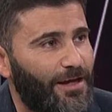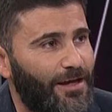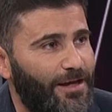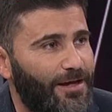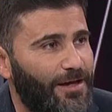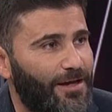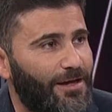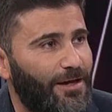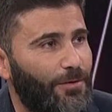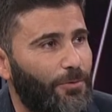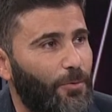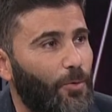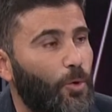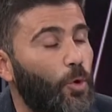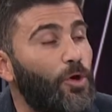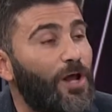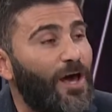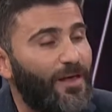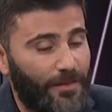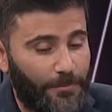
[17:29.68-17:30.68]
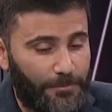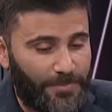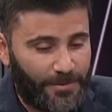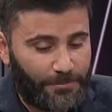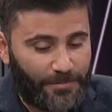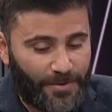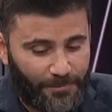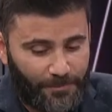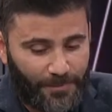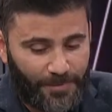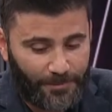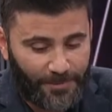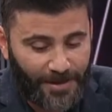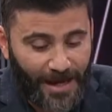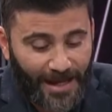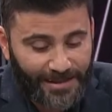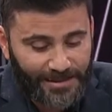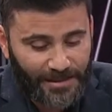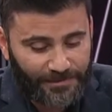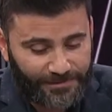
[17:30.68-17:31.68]
إيه و... وكل هذا
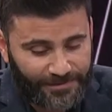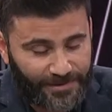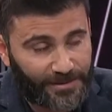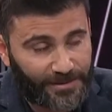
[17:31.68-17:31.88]
بهدف